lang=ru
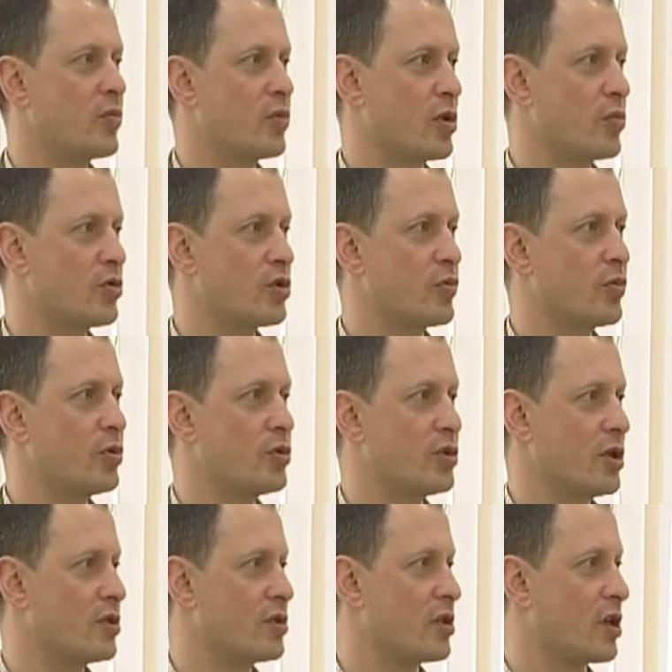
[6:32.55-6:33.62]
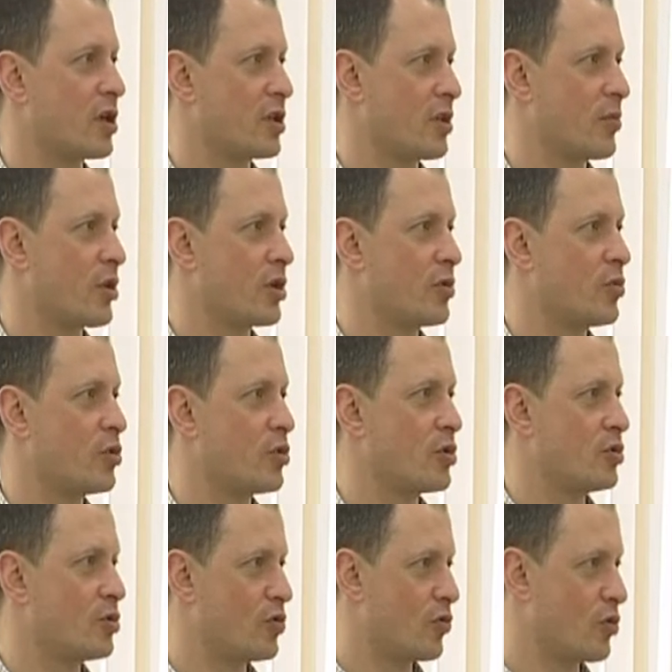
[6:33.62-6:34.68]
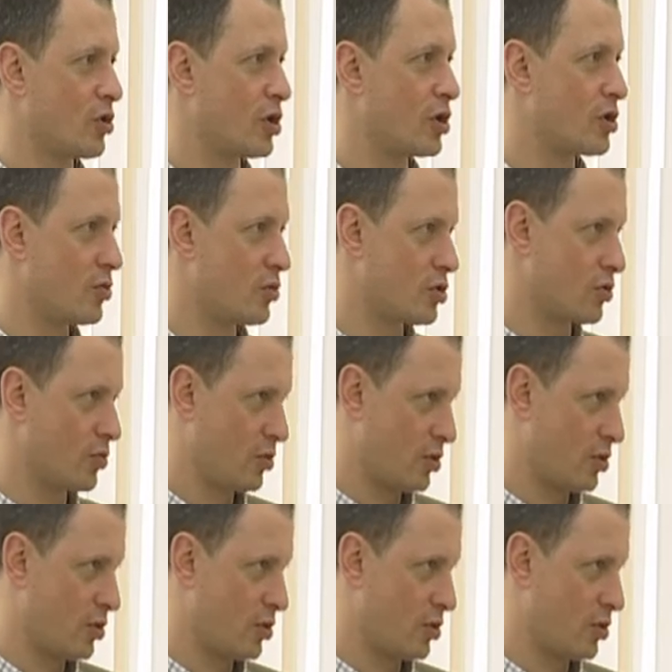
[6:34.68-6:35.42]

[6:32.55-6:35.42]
потому что получается так, отобрать мы у них ничего вроде как не можем,